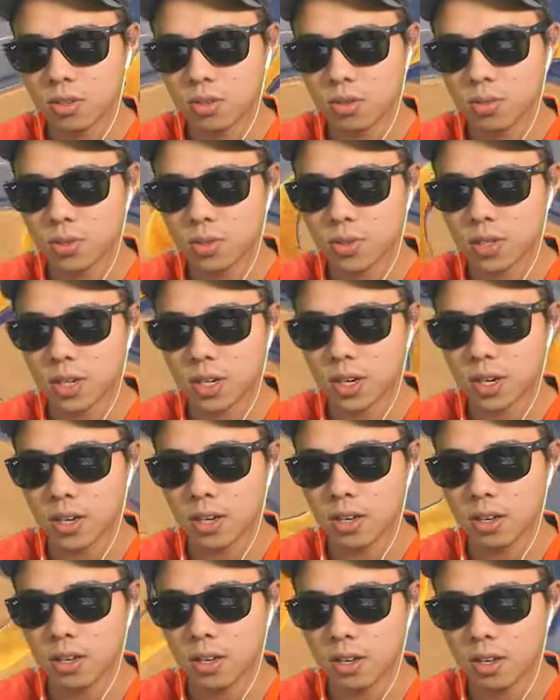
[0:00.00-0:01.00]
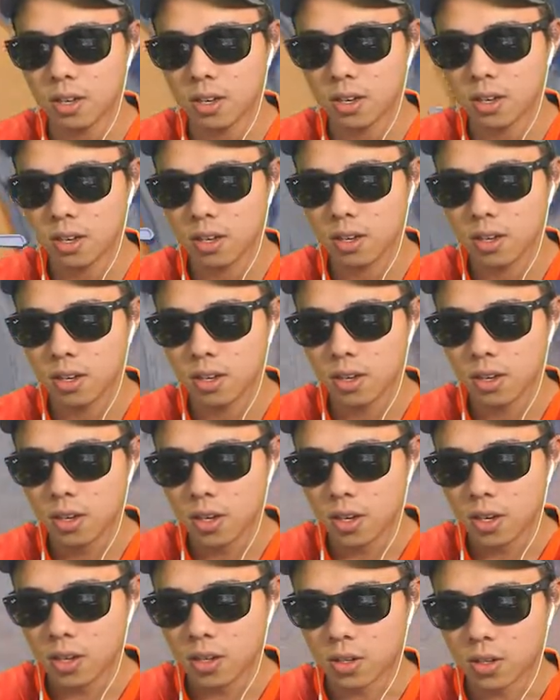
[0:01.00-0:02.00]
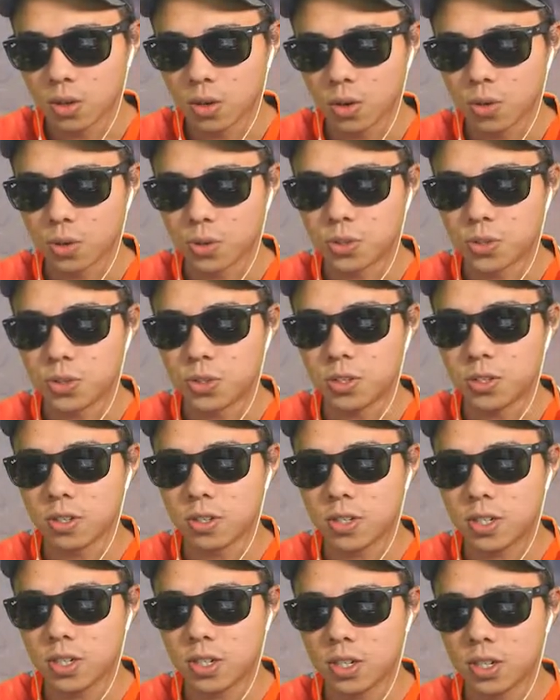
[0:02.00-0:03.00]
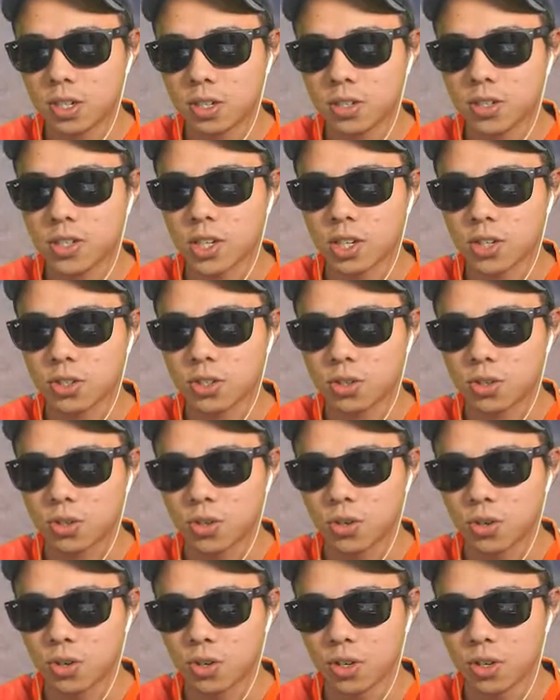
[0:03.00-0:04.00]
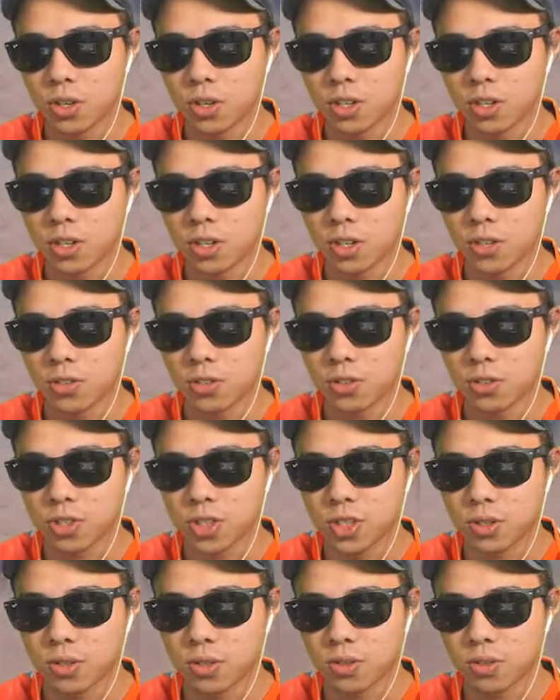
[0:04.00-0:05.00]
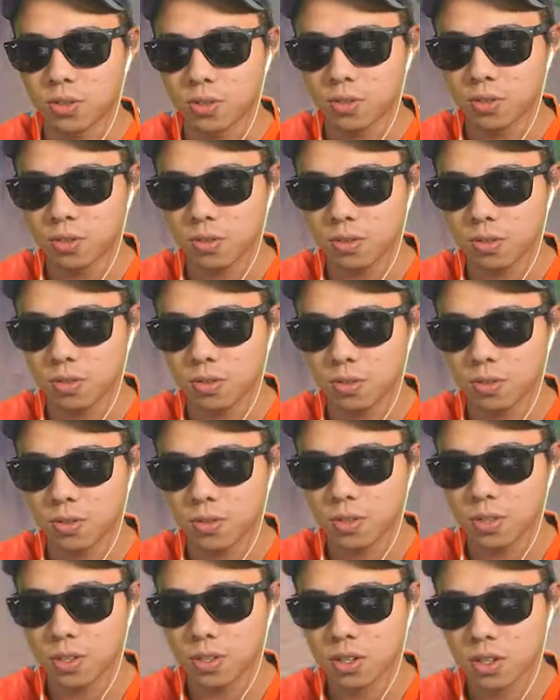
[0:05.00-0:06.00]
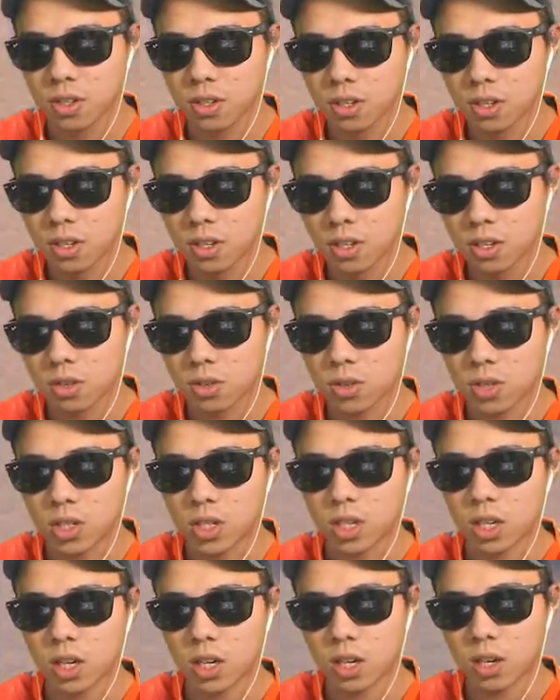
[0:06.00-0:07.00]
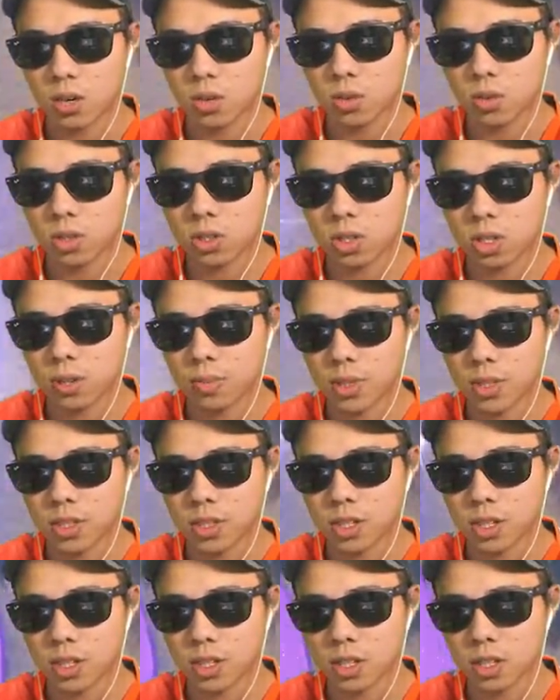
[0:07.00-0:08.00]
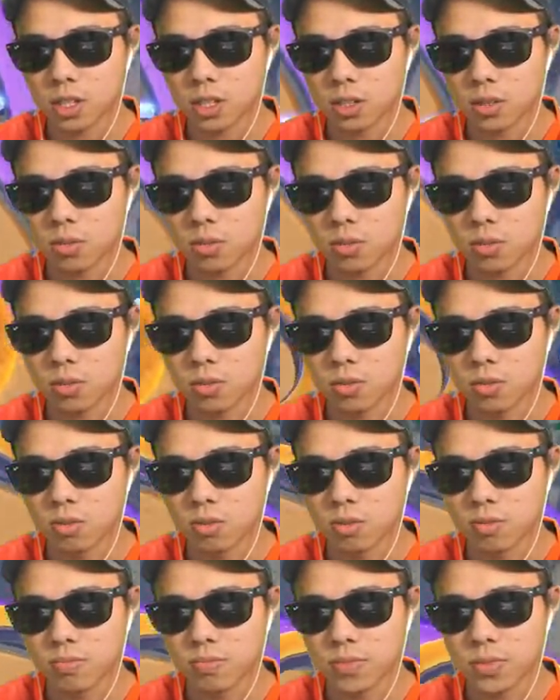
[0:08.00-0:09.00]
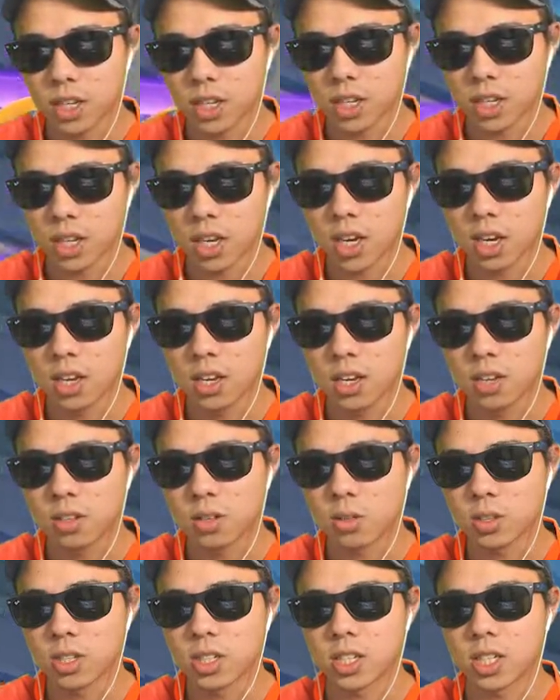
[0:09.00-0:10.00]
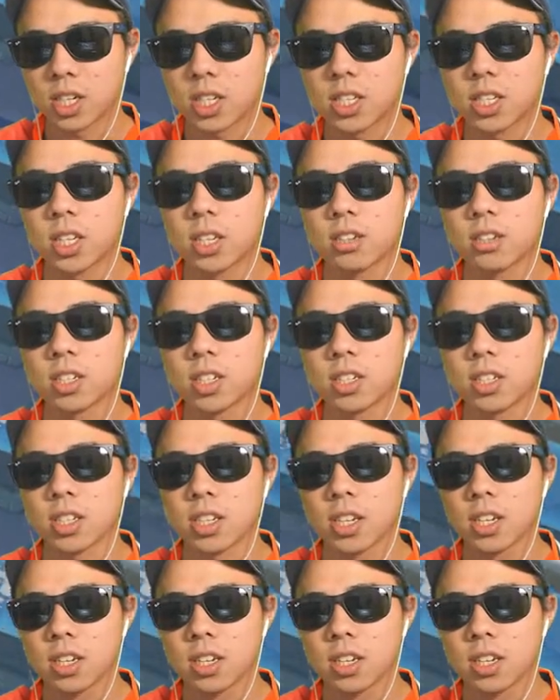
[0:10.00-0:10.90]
丈夫かいここしっかり30個入れていくんじゃのちょっとキザルやろうとしたら間違えてあのなんだっけどうせでしたキザルになっちゃっ